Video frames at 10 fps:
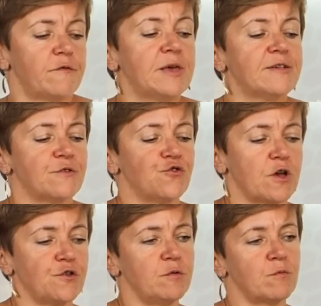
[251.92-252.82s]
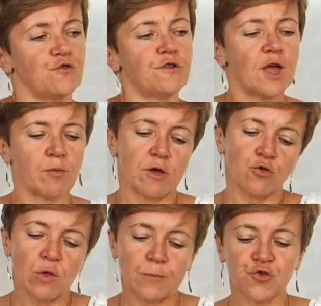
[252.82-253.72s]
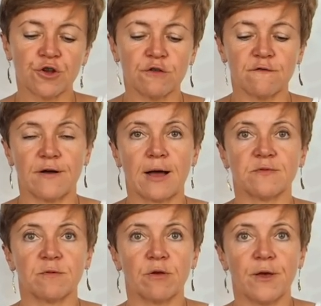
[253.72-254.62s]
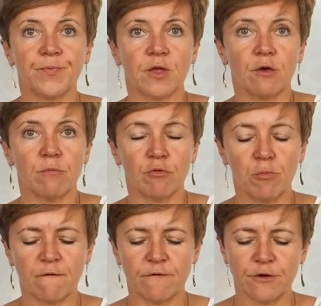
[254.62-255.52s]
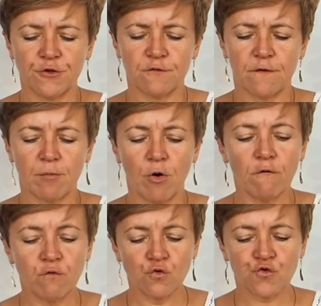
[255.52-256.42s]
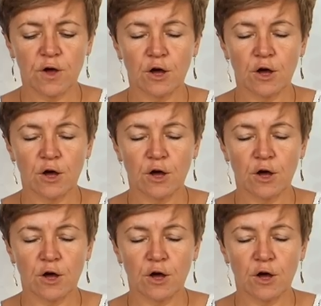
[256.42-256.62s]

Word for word: międzyczasie może tak, bo ja tutaj przygotowałam sobie, by powiedzieć Wam o włóczkach,